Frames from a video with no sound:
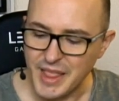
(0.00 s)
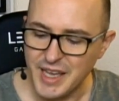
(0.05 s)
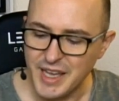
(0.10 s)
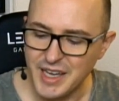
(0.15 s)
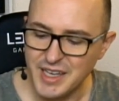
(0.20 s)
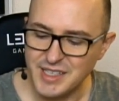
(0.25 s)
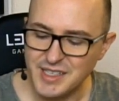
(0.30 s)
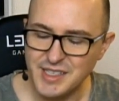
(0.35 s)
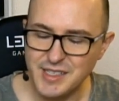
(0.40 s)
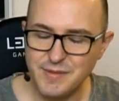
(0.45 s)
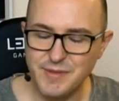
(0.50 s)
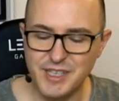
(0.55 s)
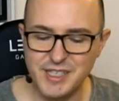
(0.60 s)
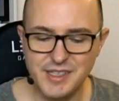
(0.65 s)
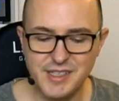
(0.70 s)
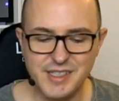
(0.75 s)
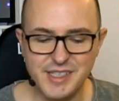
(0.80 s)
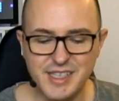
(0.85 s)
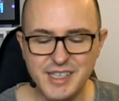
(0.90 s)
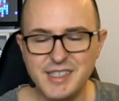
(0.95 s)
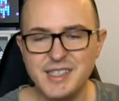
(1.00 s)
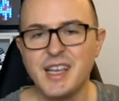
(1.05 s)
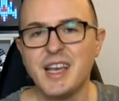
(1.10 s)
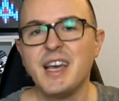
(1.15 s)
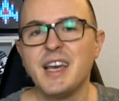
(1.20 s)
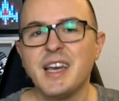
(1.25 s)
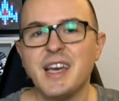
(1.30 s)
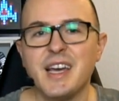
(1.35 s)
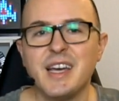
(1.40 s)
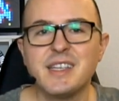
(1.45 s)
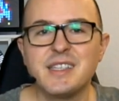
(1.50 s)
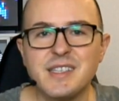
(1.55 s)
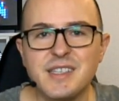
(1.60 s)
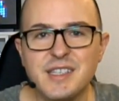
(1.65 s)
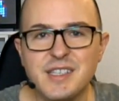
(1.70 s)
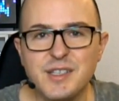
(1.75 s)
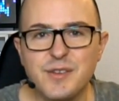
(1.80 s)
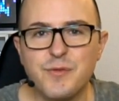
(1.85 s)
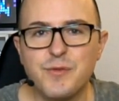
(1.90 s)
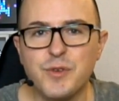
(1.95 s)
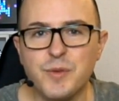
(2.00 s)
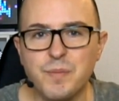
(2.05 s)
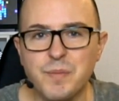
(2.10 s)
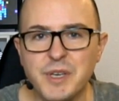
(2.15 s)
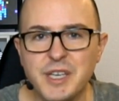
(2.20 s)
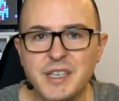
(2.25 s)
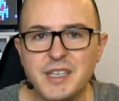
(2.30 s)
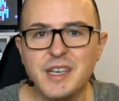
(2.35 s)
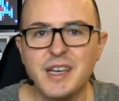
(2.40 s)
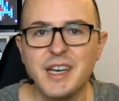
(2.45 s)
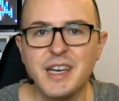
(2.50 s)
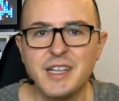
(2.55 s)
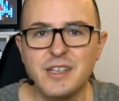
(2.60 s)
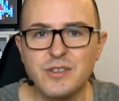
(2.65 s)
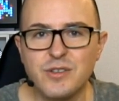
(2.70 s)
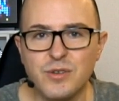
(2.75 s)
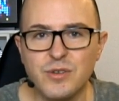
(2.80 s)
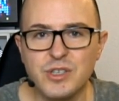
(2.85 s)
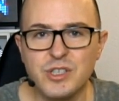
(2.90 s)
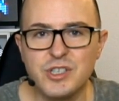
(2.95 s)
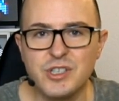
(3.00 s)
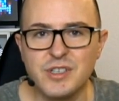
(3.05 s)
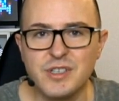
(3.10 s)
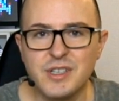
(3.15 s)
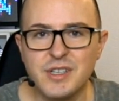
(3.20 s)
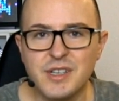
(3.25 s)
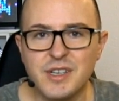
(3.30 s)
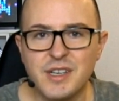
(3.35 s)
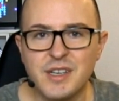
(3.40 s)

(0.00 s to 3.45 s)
Es ist, was es ist. Es ist für mich enttäuschend.